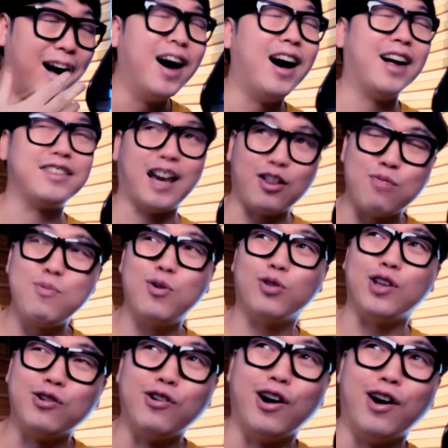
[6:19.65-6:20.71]
한 다섯 명
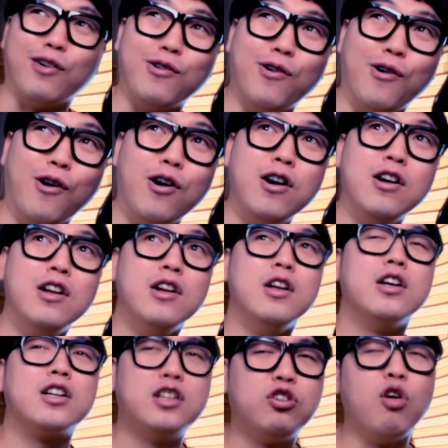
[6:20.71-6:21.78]
되는 것 같고,
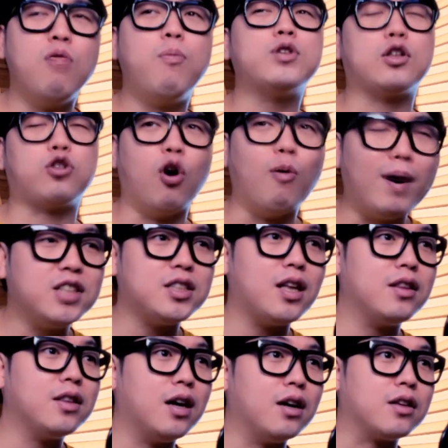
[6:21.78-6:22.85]
그것보다 더 많이
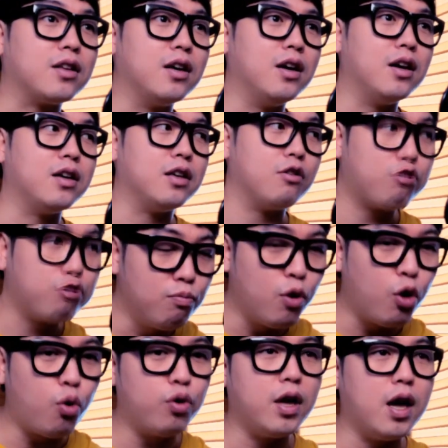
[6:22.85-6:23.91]
차단다는 게, 술
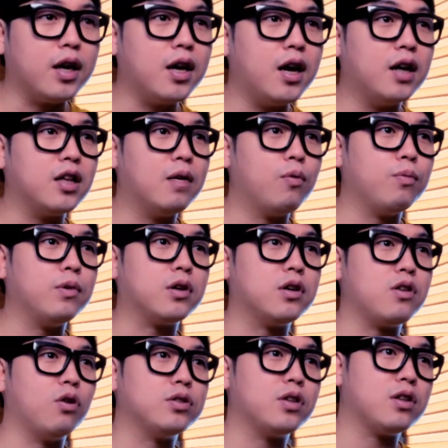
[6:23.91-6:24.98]
먹고 얘기하다 보면
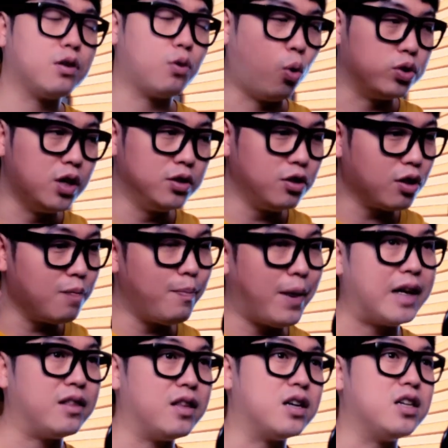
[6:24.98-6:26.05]
그 여자들 고질적인
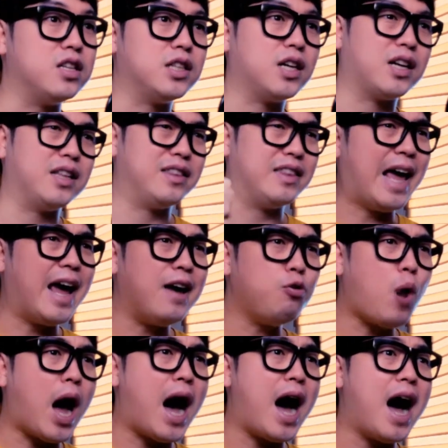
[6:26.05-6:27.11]
마인드 그 있잖아. 그,
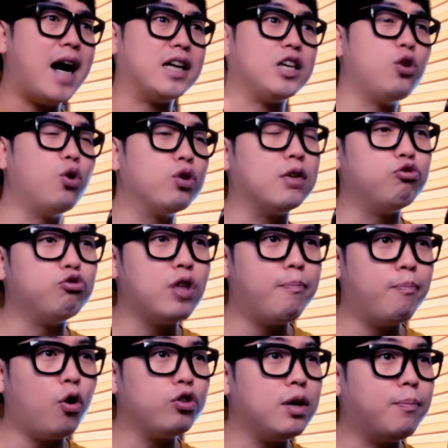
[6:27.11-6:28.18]
내놔! 이런 게
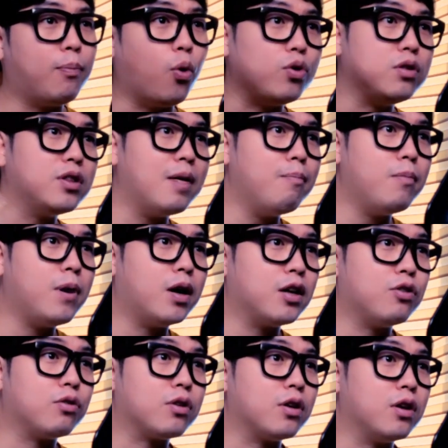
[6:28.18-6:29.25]
눈에 뻔히 보인단 말이야,
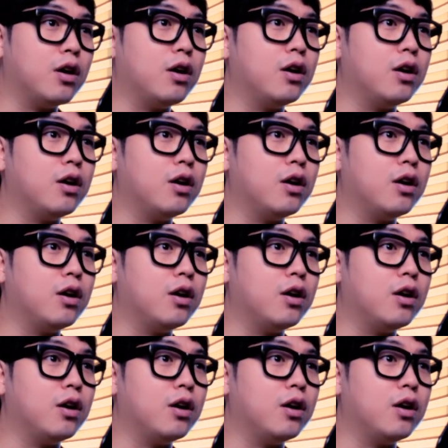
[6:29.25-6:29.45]
이런 게.